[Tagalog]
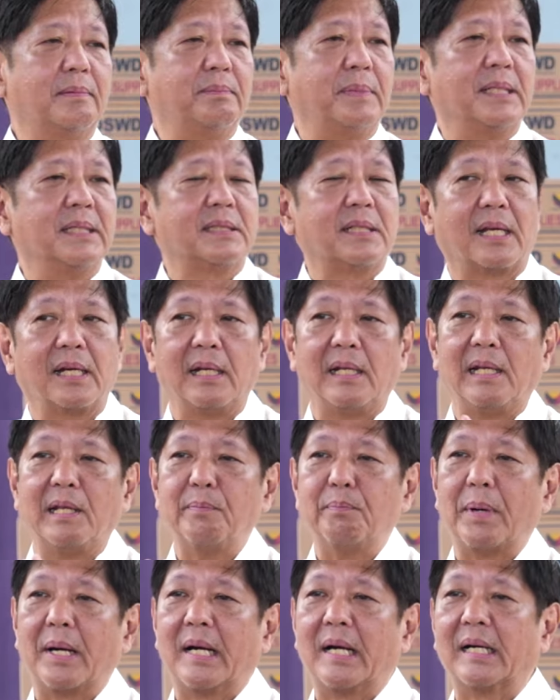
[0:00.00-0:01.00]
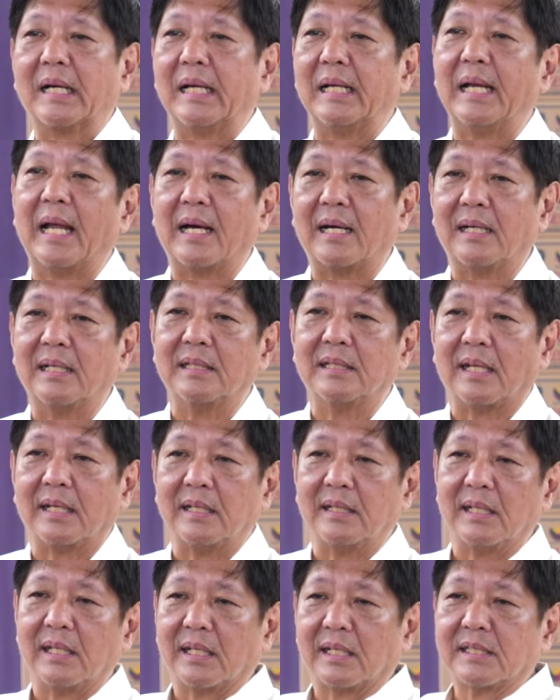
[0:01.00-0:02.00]
may sariling pangangailangan na
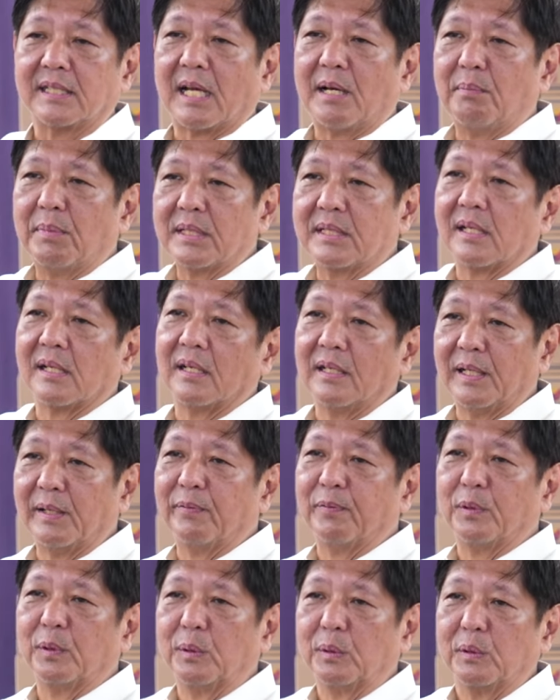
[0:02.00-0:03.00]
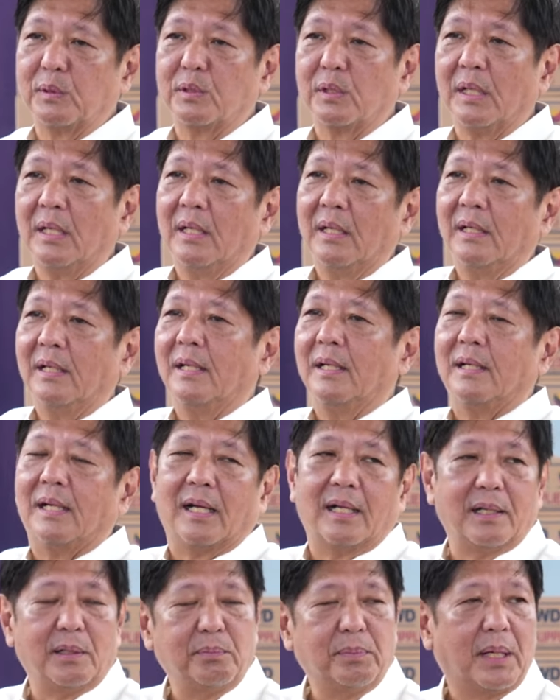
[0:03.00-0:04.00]
hindi kasama sa relief goods.
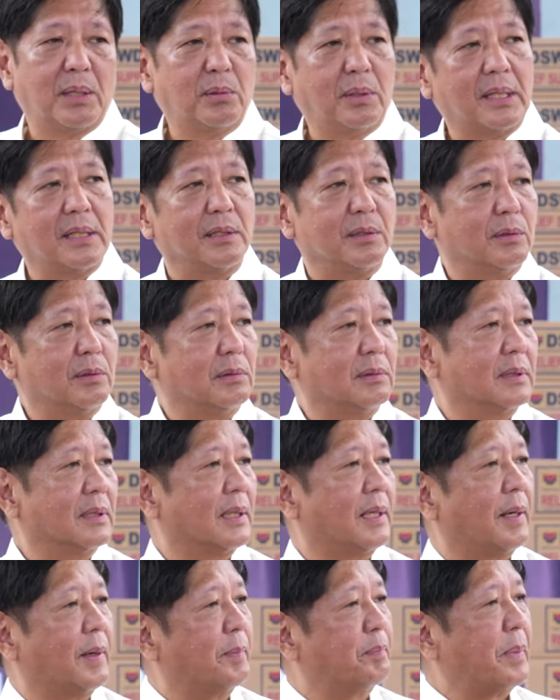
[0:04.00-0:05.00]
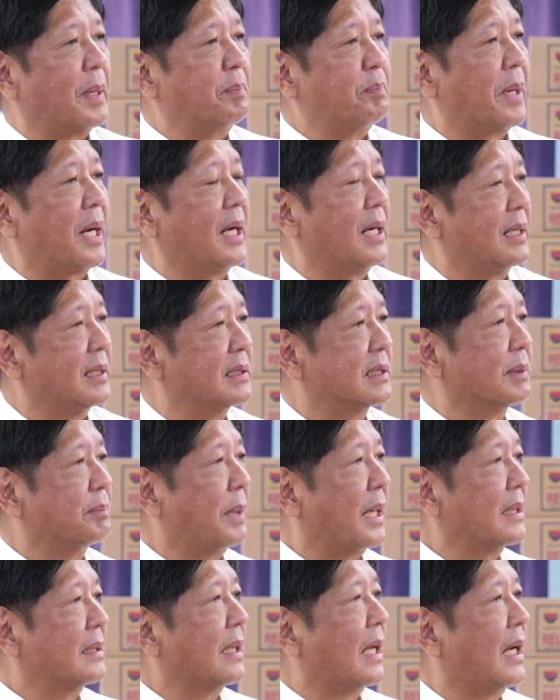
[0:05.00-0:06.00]
Halimbawa, yung uh, papakain sa
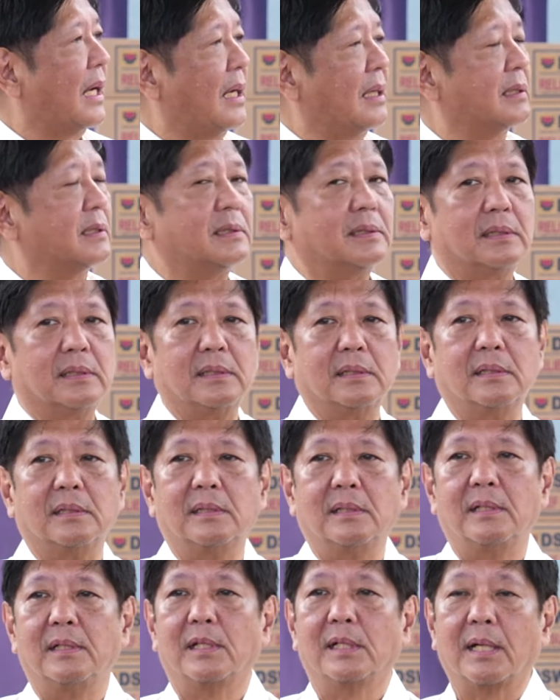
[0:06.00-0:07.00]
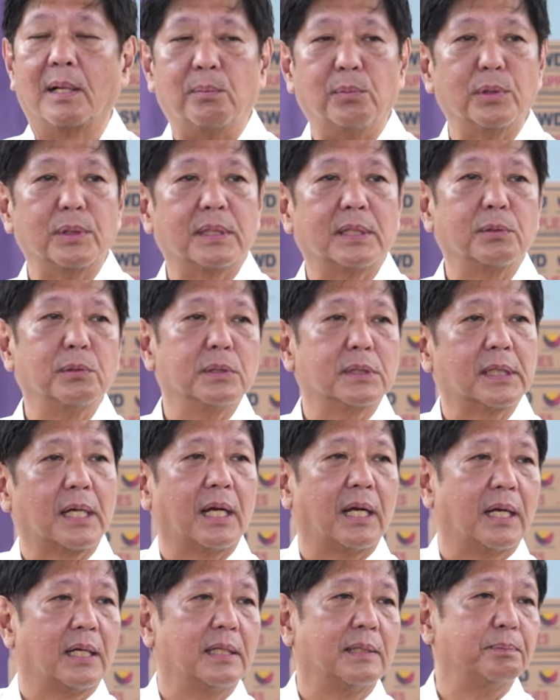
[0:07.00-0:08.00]
bata o gamot dun
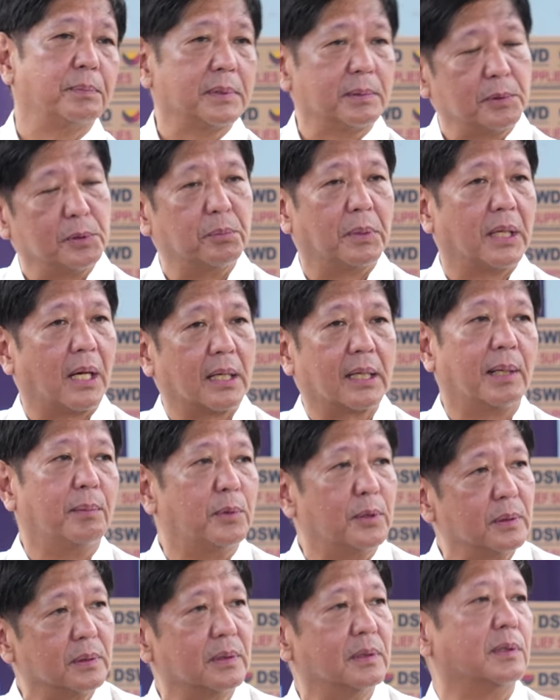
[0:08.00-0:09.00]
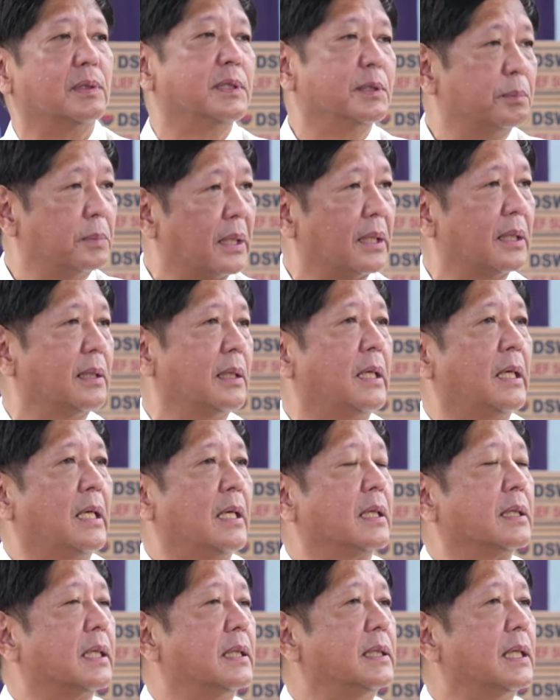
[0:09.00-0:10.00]
sa yung mga gamot o yung mga
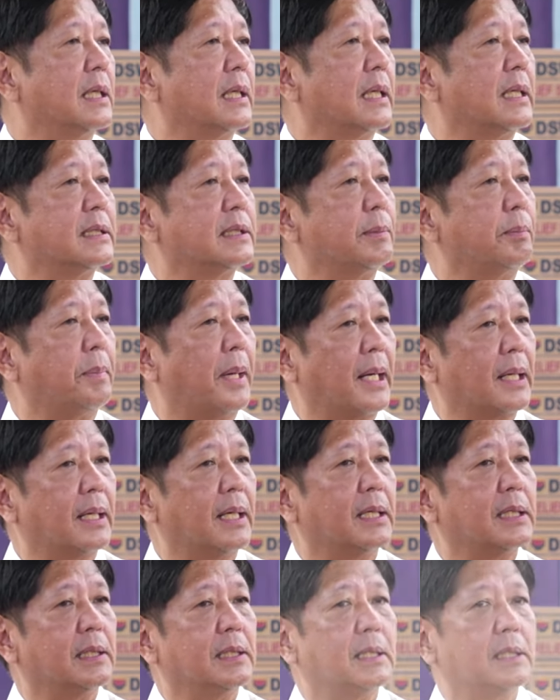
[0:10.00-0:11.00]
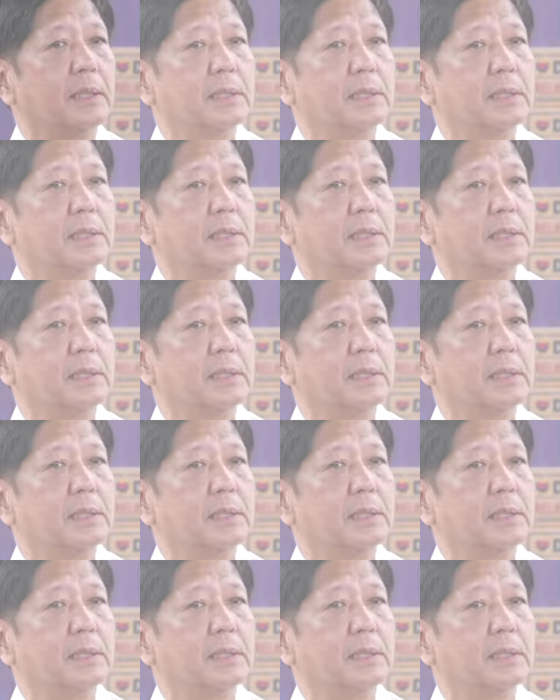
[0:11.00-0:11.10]
ganyang klaseng bagay.